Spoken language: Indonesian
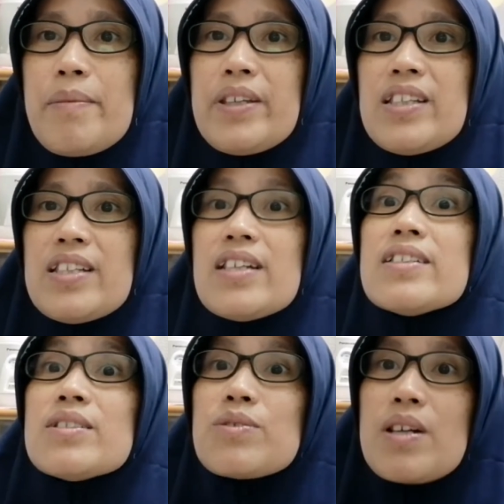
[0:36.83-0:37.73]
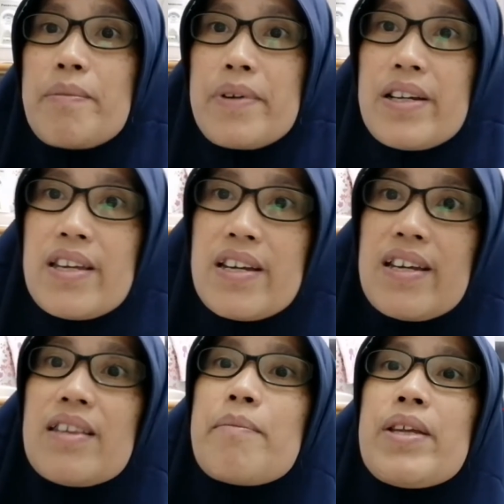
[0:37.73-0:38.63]
PT-nya di Surabaya
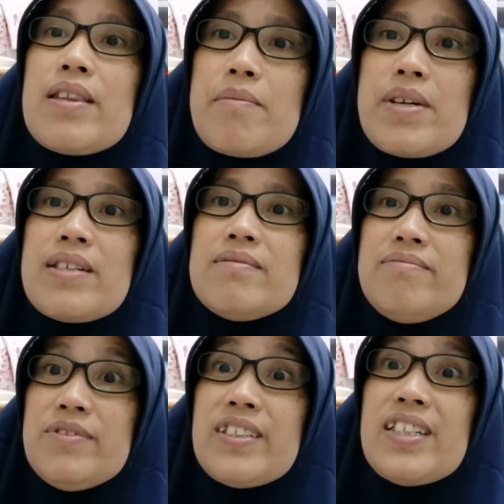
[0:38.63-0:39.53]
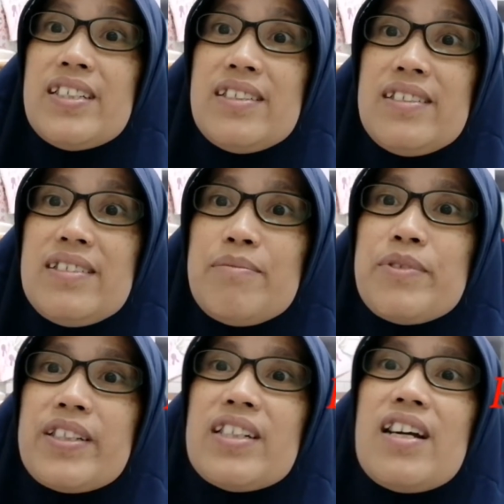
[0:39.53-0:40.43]
ya teman-teman mungkin
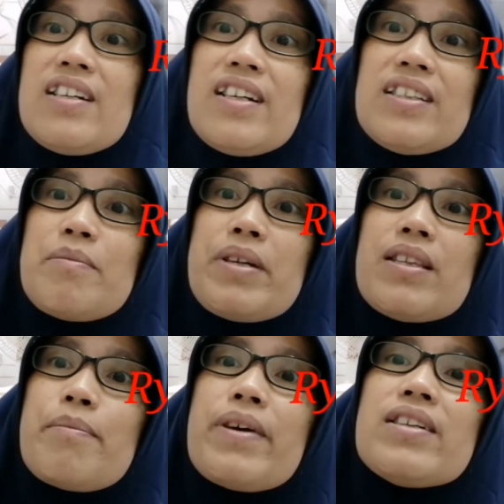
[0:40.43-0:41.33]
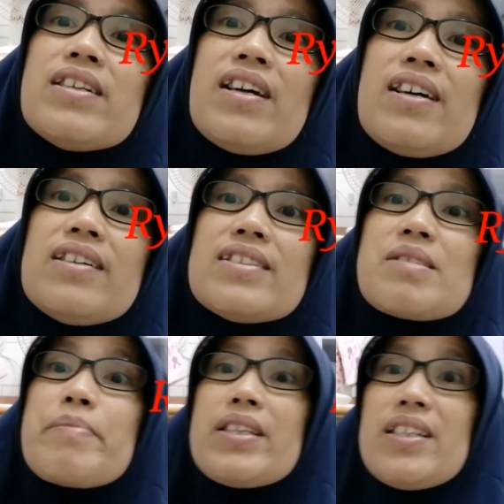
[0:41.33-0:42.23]
mungkin ada teman-teman yang
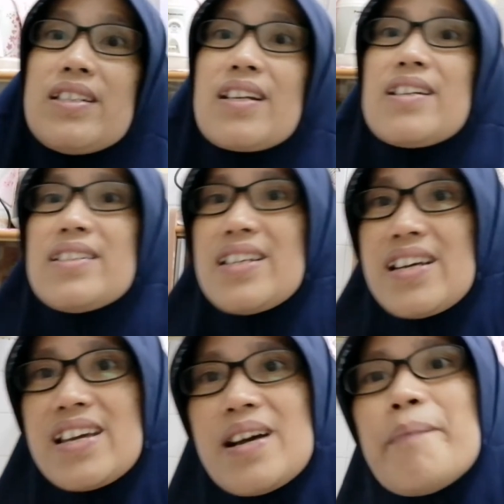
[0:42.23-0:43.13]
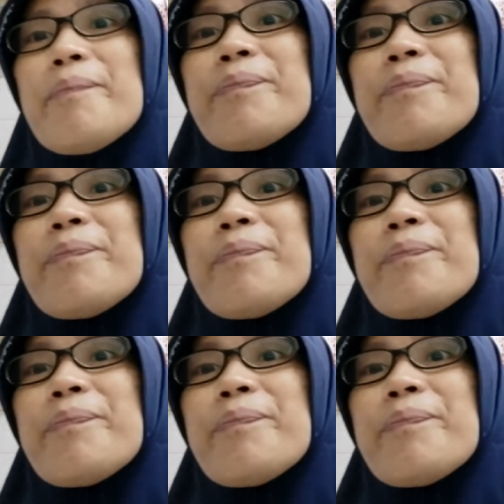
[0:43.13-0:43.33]
se PT dengan saya